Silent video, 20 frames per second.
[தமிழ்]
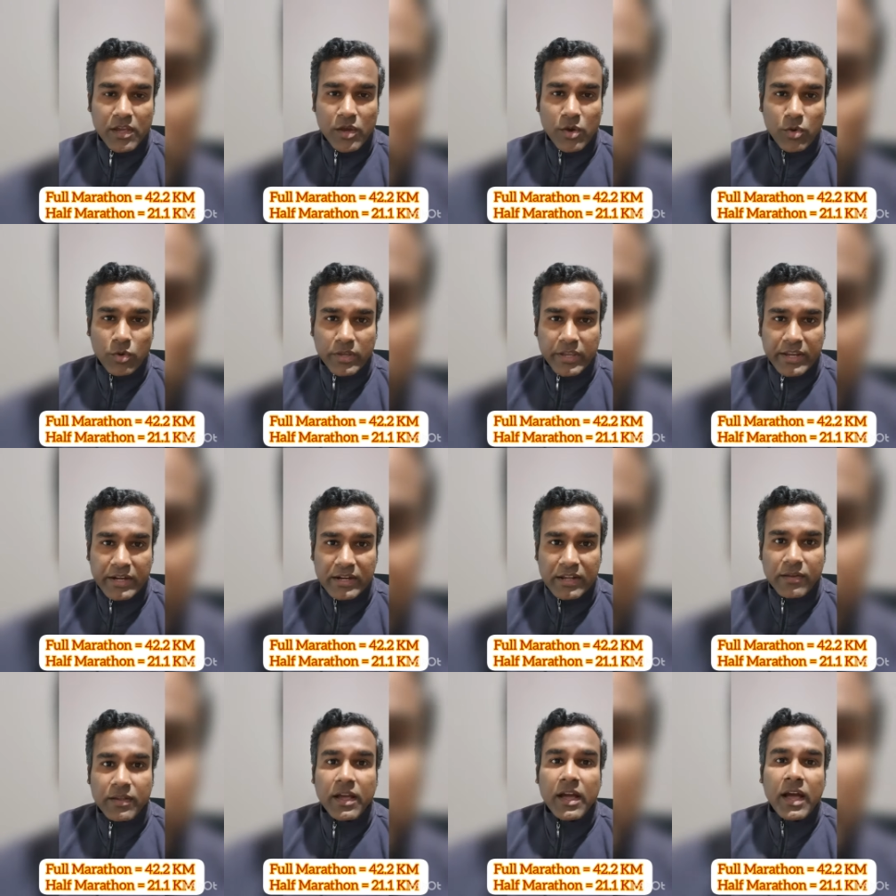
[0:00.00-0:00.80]

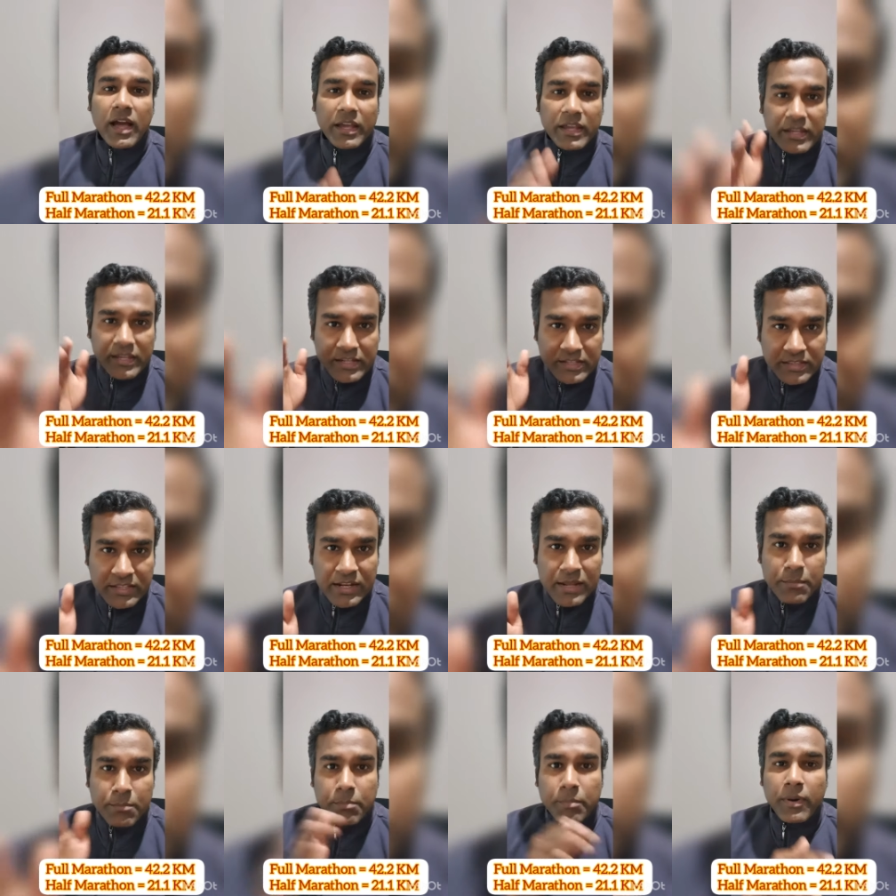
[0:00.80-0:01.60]
ஓகேங்களா
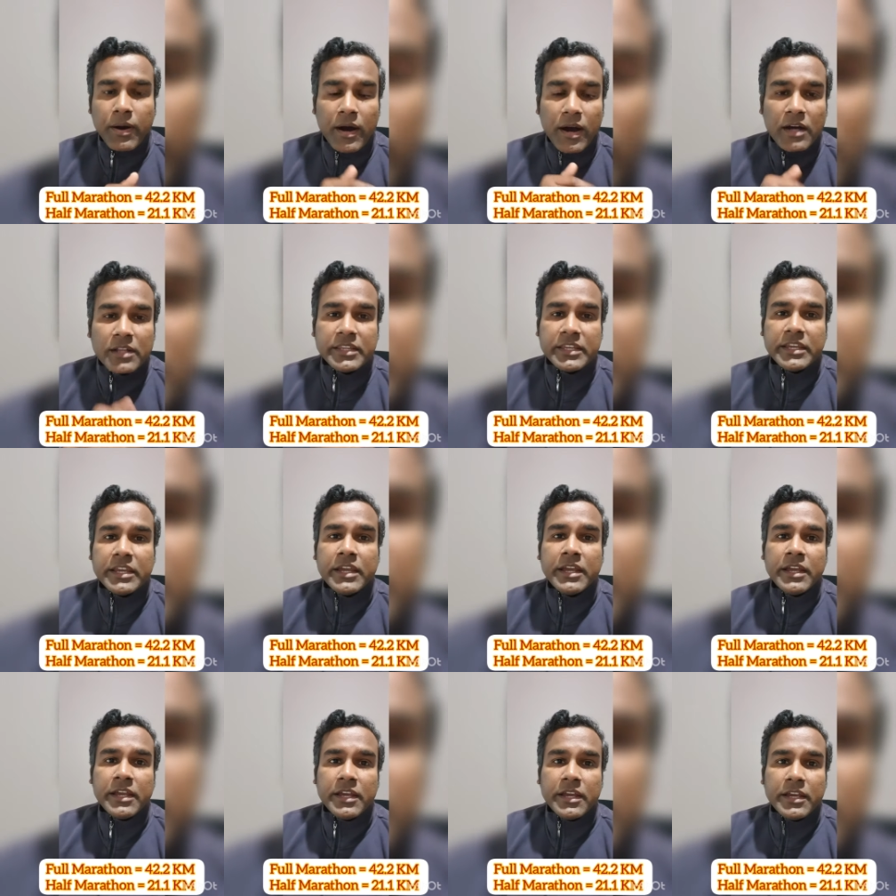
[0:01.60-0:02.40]
இதில் பாதி
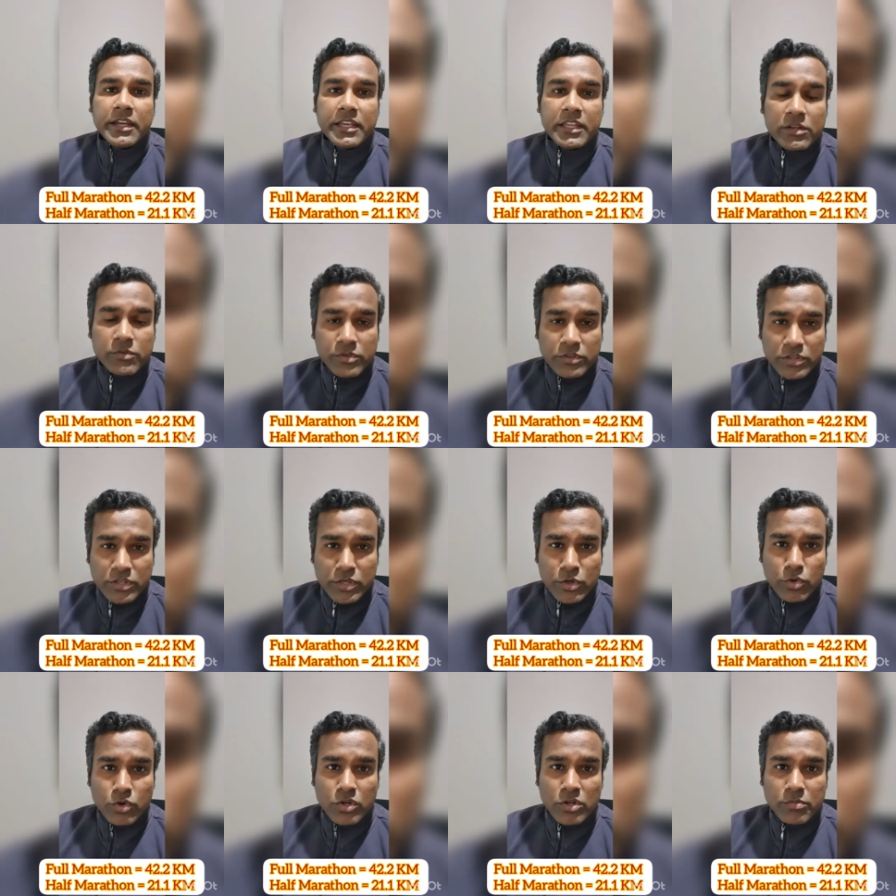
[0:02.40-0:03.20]
இருபத்தி
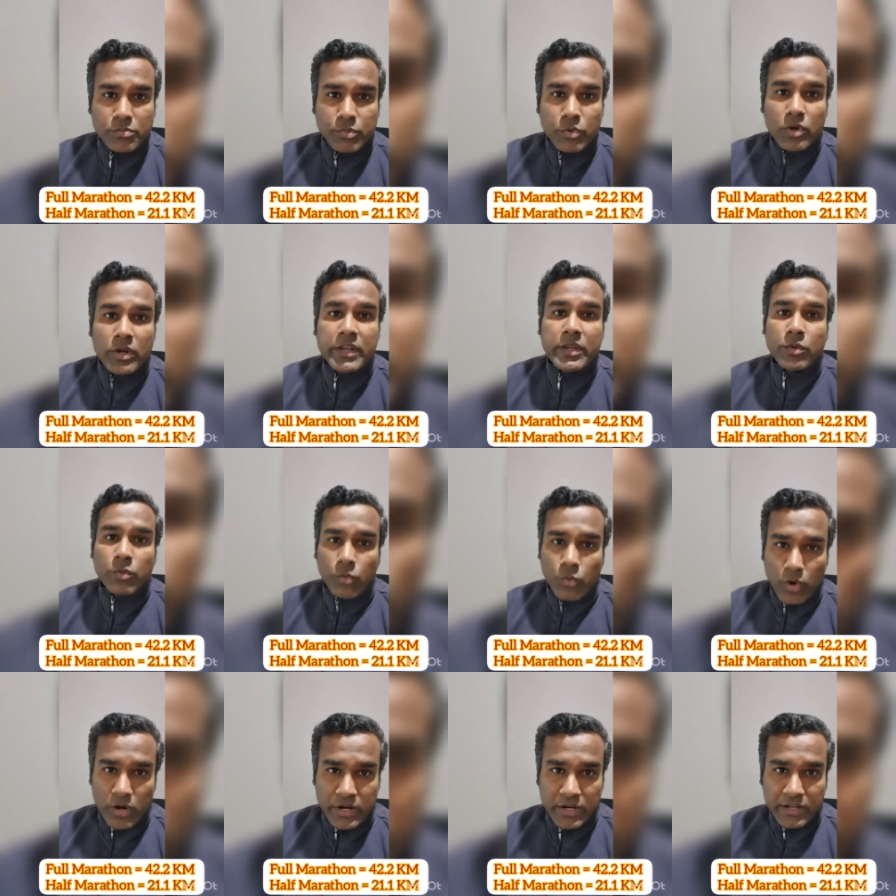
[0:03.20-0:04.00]
ஒன்று புள்ளி
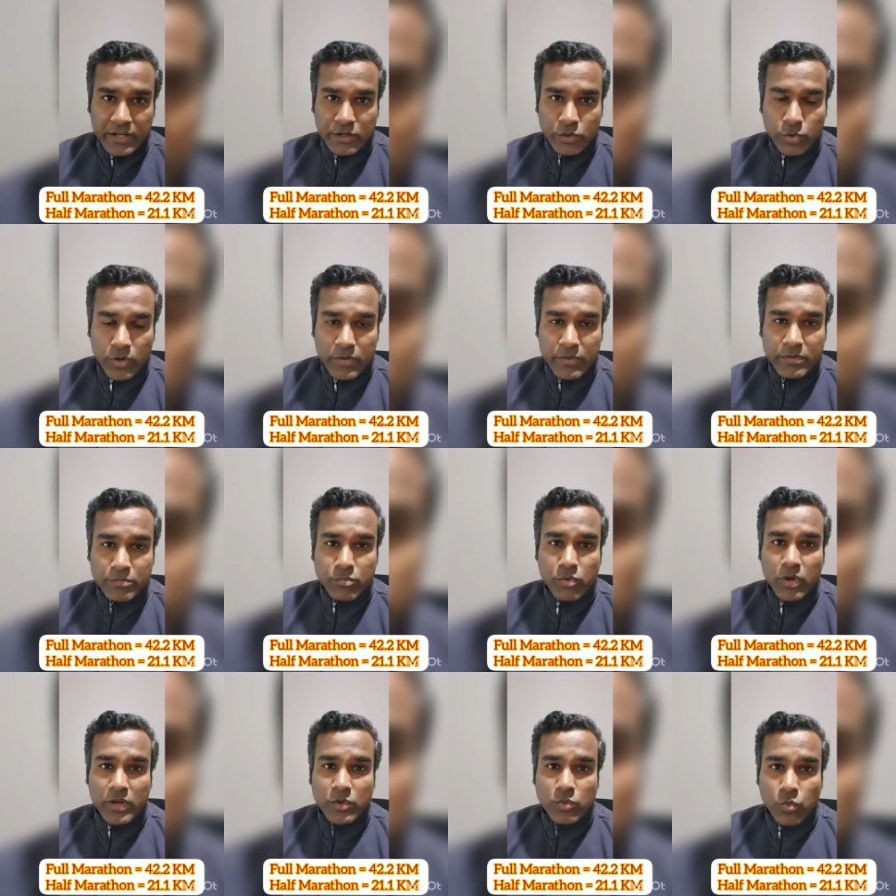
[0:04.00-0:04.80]
ஒன்று டுவெண்ட்டி ஒன்
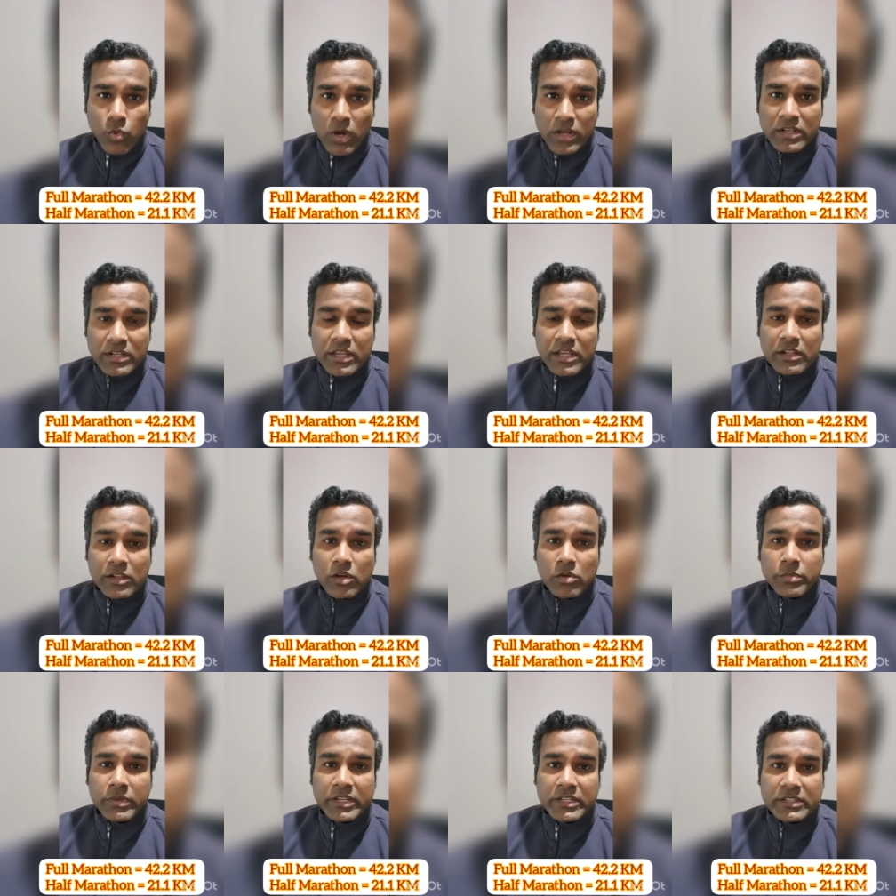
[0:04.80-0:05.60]
பாயிண்ட் ஒன்
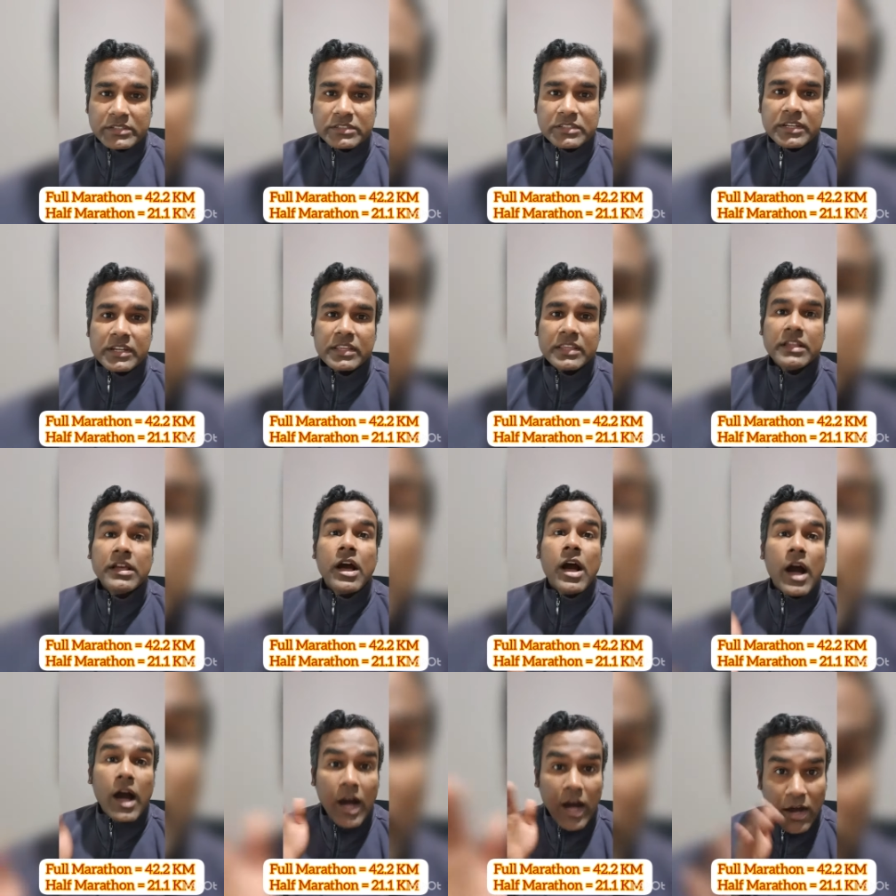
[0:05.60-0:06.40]
கிலோமீட்டர்ஸ்ங்கிறது
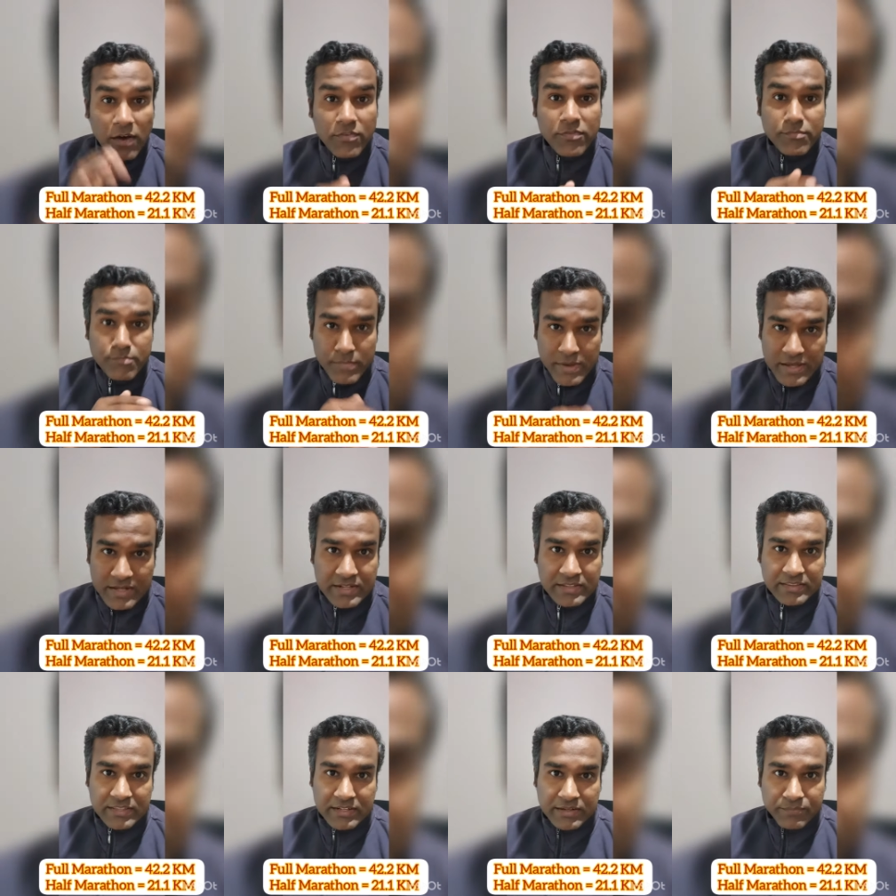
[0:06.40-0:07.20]
ஹாஃப்
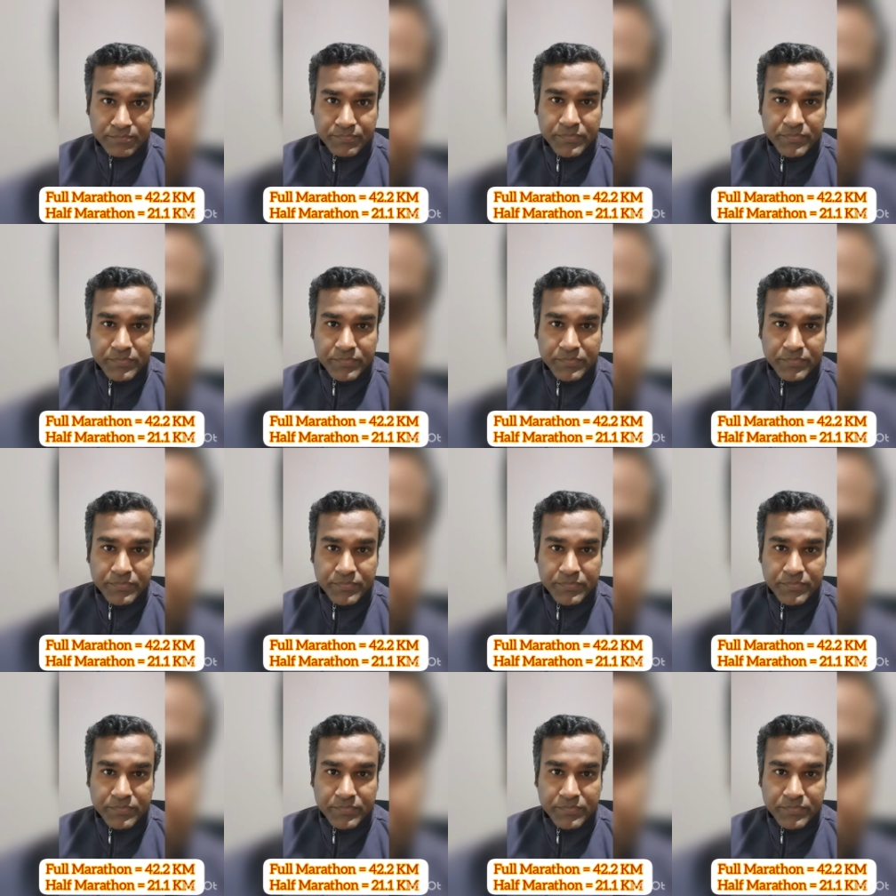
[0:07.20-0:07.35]
மேரத்தன்